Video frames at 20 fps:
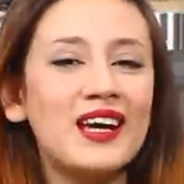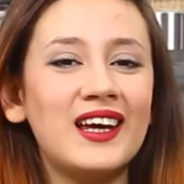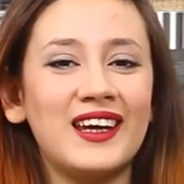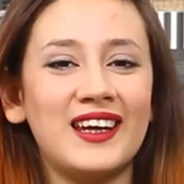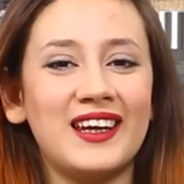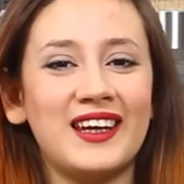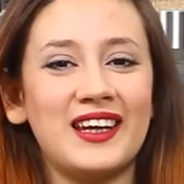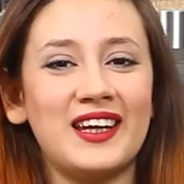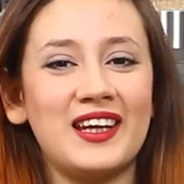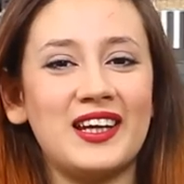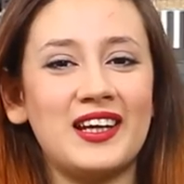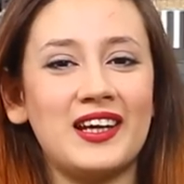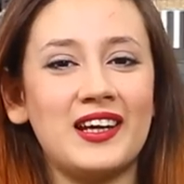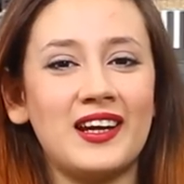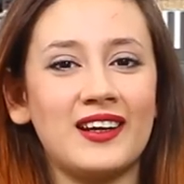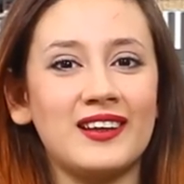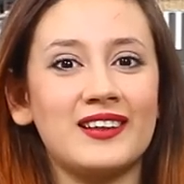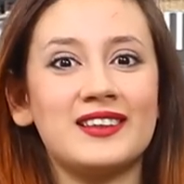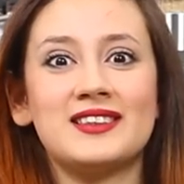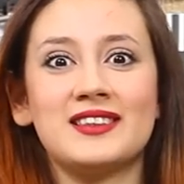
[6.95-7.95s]
e
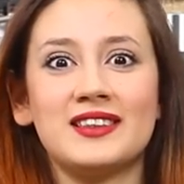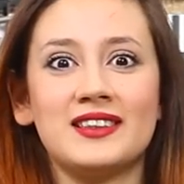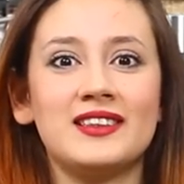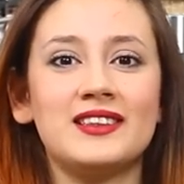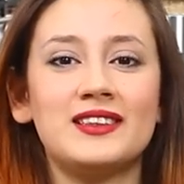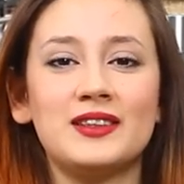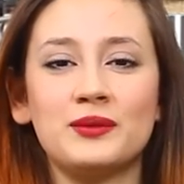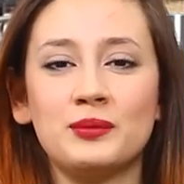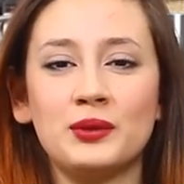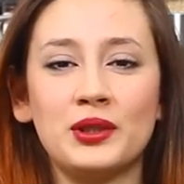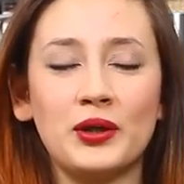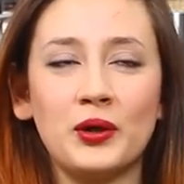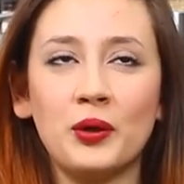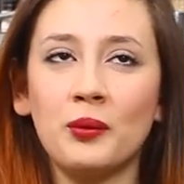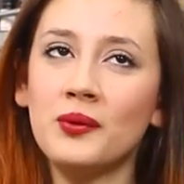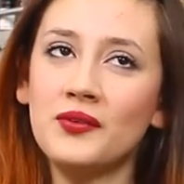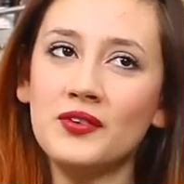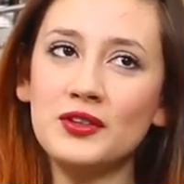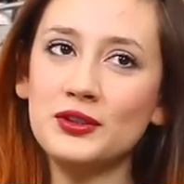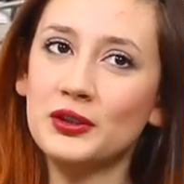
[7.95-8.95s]
anzi ditemi
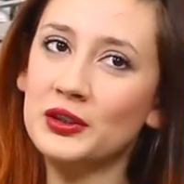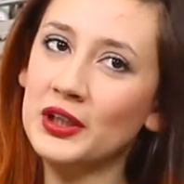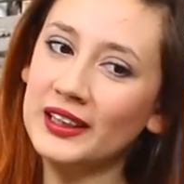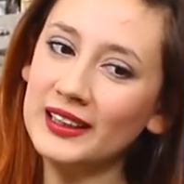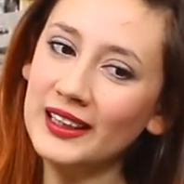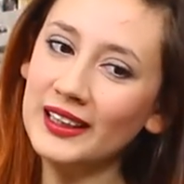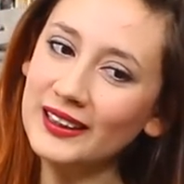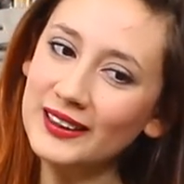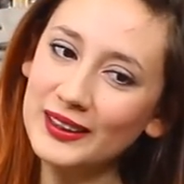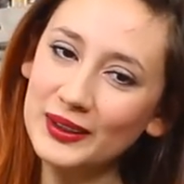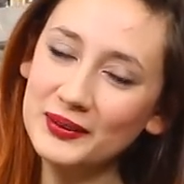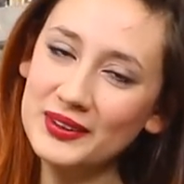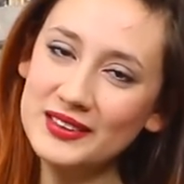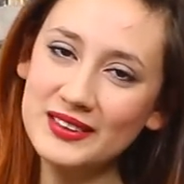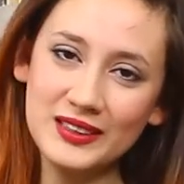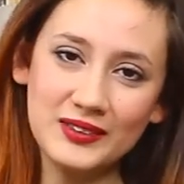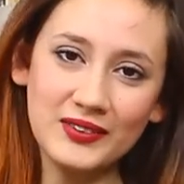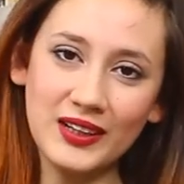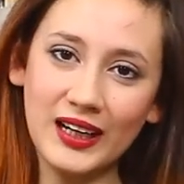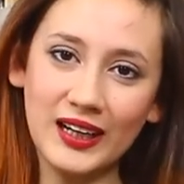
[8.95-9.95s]
come vi sono andate
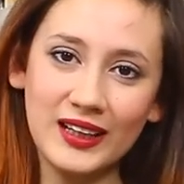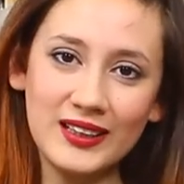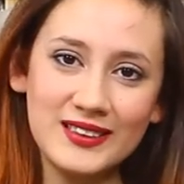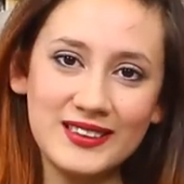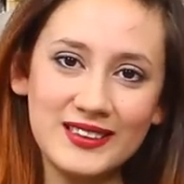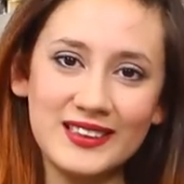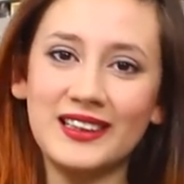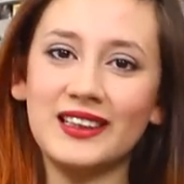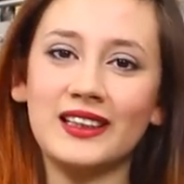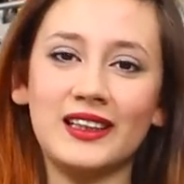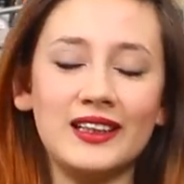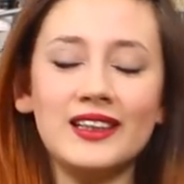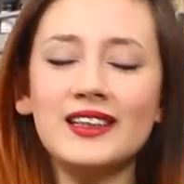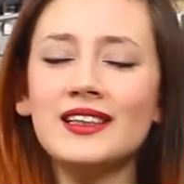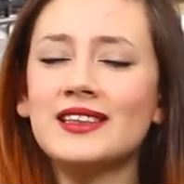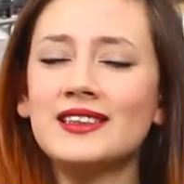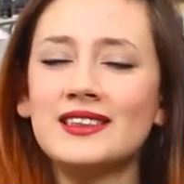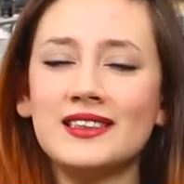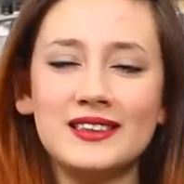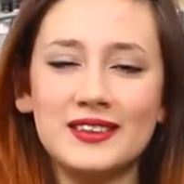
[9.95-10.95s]
queste vacanze
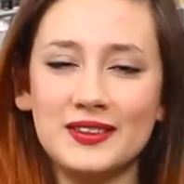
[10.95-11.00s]
natalizie,